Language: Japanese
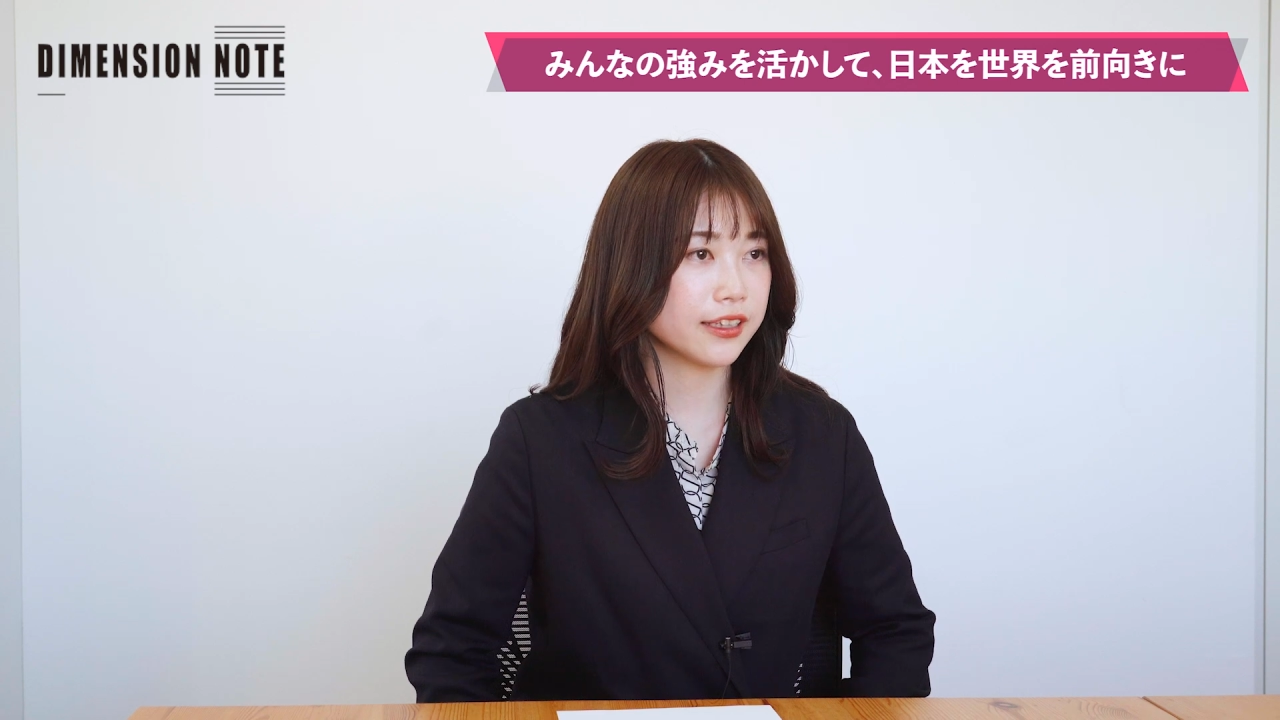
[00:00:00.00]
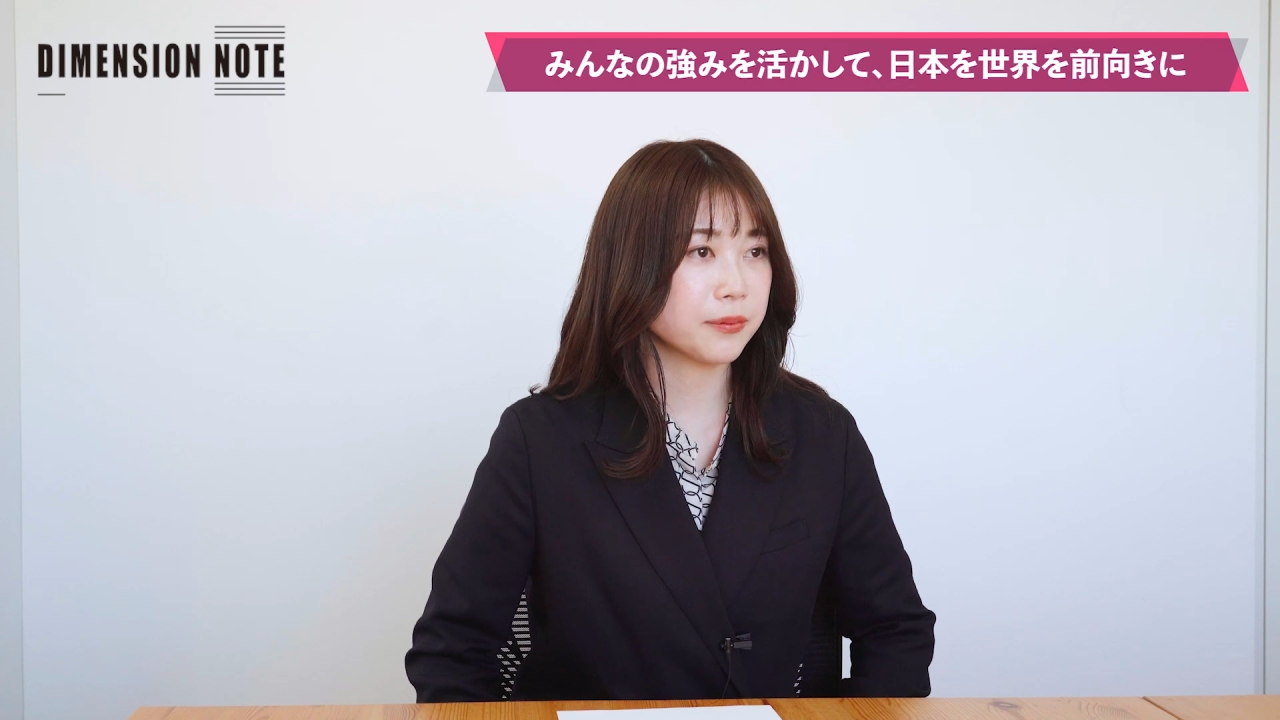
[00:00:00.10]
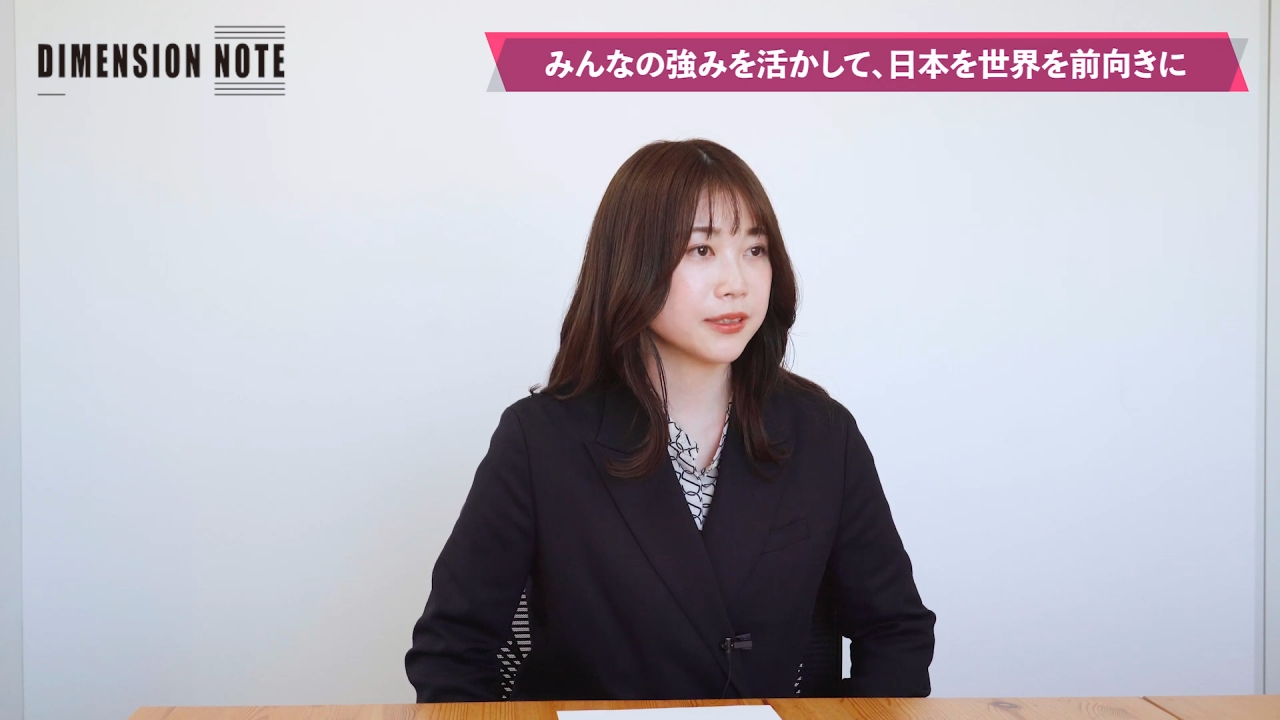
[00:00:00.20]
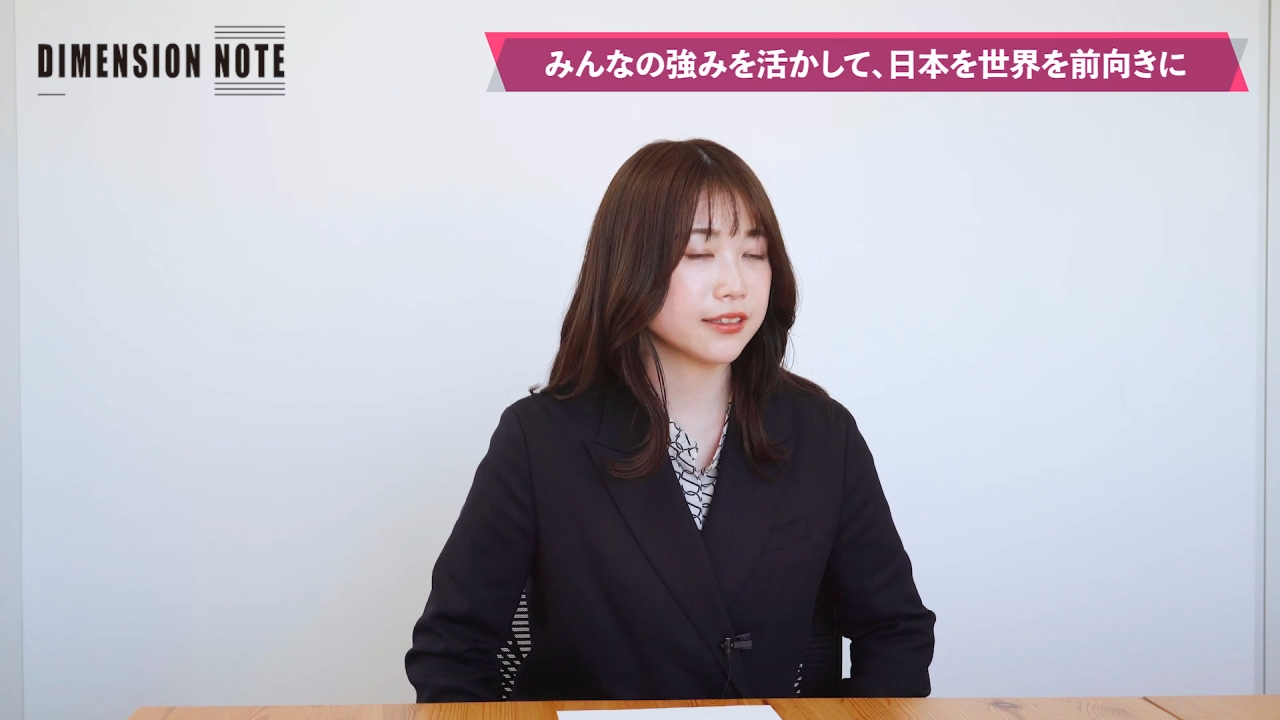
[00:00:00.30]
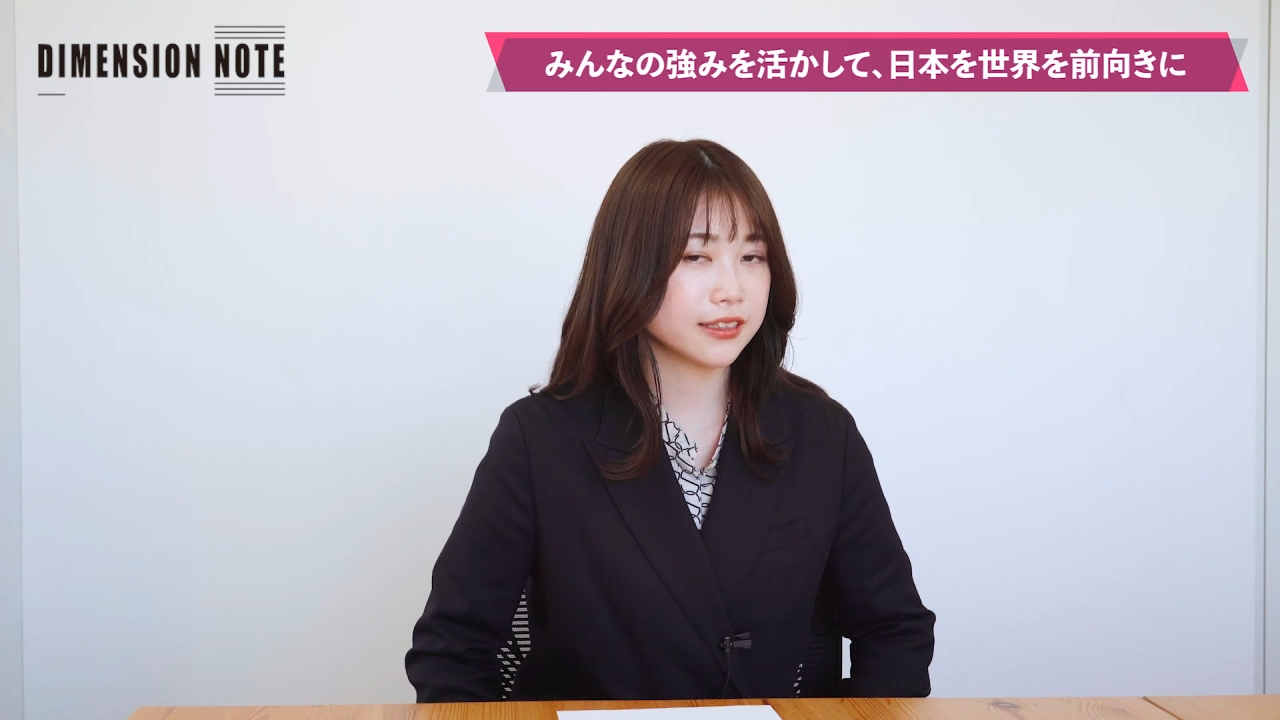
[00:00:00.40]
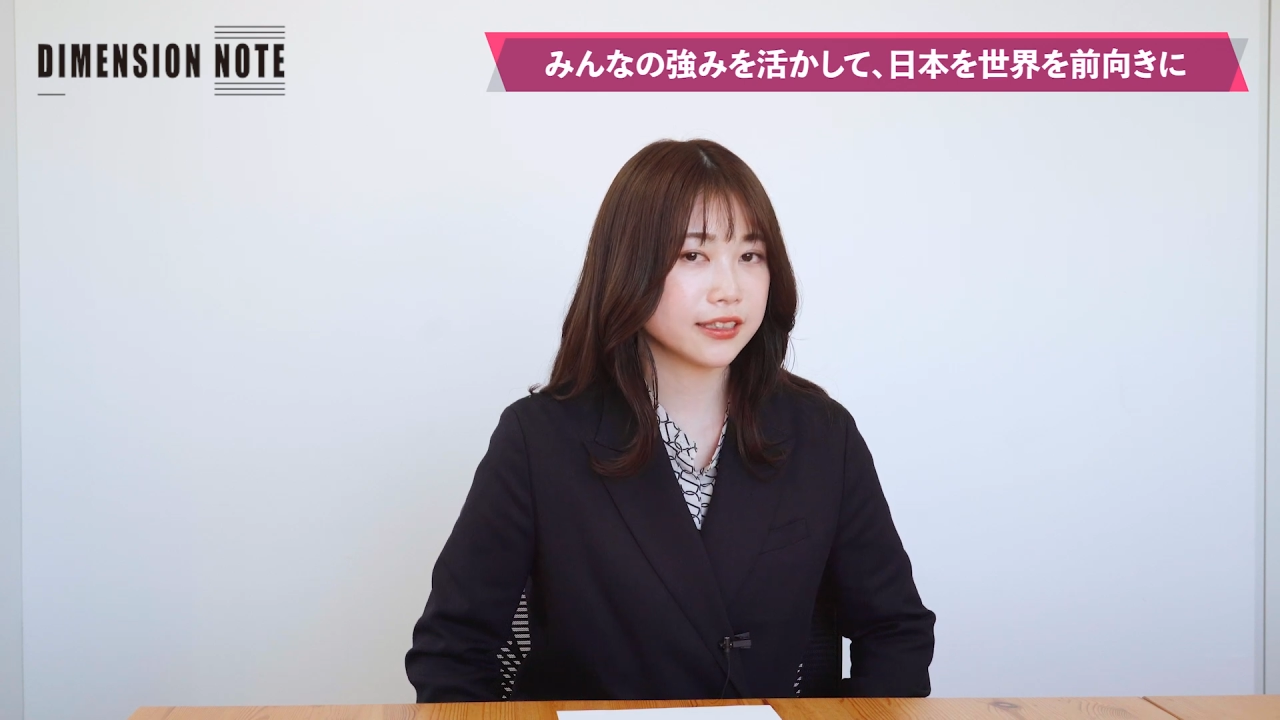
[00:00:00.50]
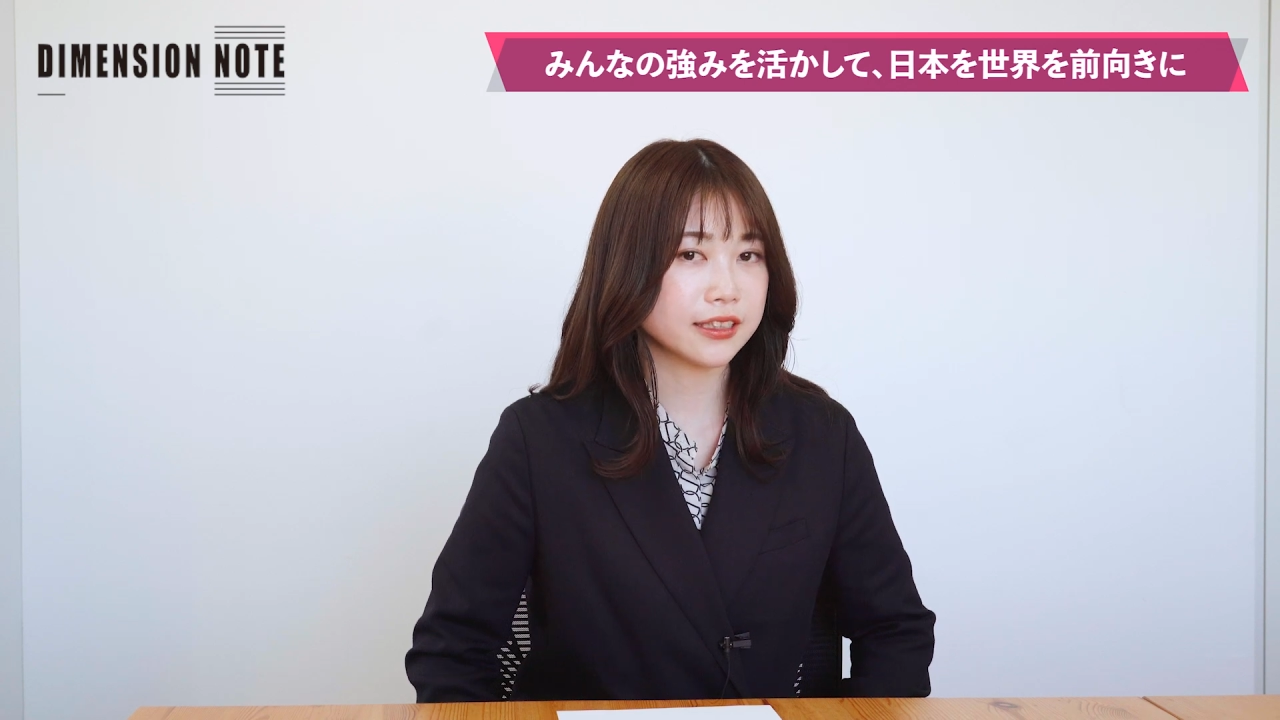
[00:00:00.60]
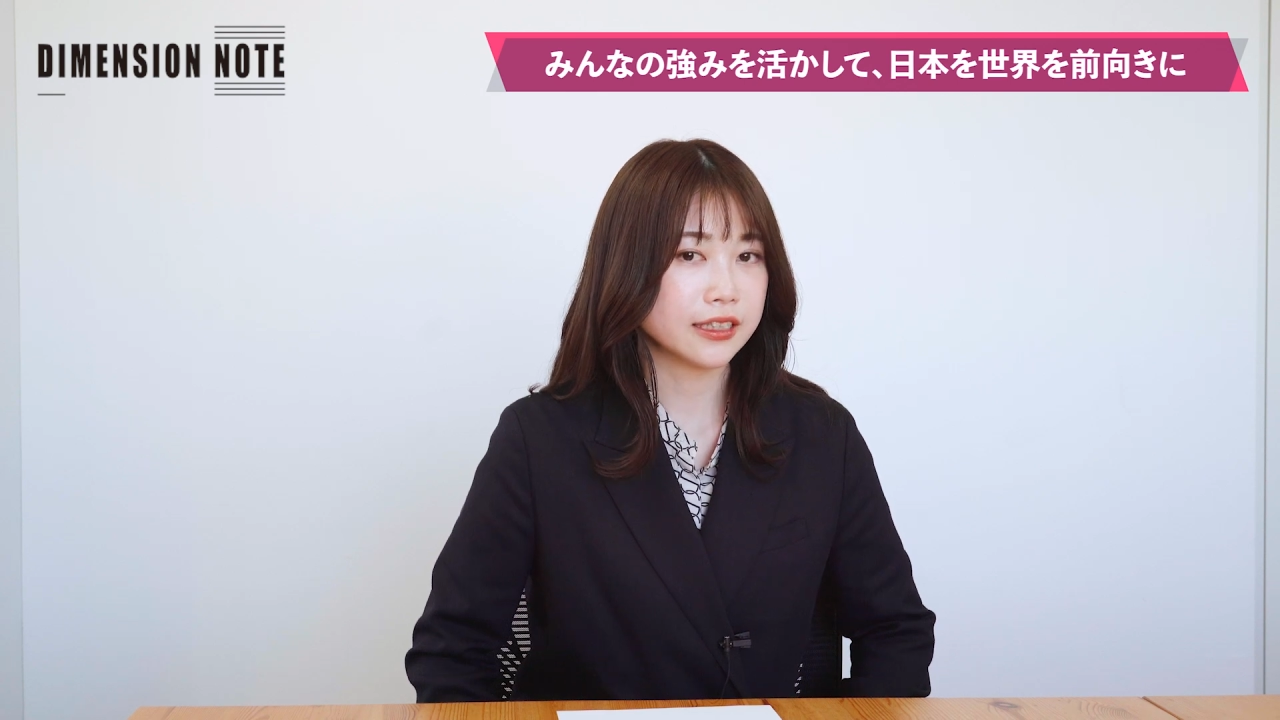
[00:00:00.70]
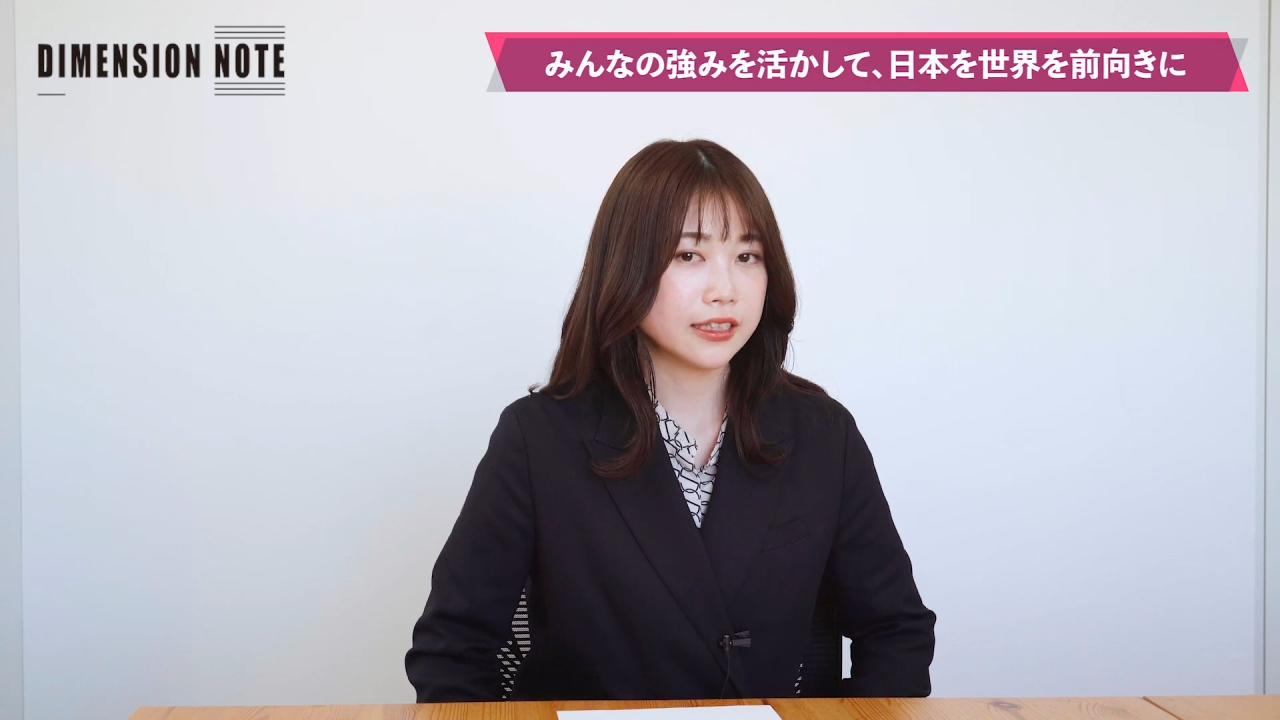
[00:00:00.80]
きますし